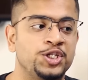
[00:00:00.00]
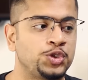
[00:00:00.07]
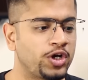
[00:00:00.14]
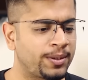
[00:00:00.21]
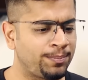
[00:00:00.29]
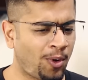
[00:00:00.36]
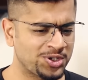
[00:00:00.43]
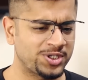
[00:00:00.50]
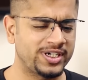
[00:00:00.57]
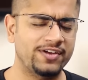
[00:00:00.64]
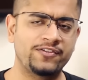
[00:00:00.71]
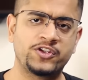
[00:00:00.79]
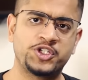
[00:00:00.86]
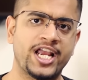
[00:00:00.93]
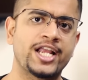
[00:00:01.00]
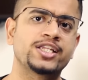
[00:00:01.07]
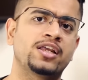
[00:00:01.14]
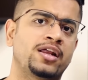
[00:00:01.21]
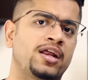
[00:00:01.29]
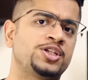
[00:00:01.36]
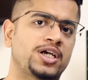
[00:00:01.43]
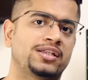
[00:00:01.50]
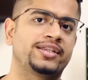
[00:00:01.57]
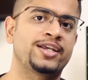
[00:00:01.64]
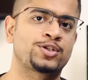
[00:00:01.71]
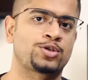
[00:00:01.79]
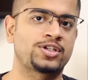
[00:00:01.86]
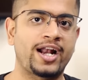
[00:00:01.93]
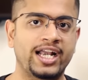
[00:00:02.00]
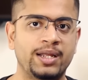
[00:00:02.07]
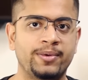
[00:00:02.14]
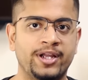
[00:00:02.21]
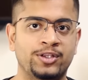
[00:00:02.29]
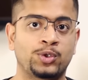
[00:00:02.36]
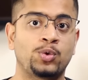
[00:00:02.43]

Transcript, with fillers: जो एक पॉजिटिव चेंज लाना चाहते हैं सोसाइटी में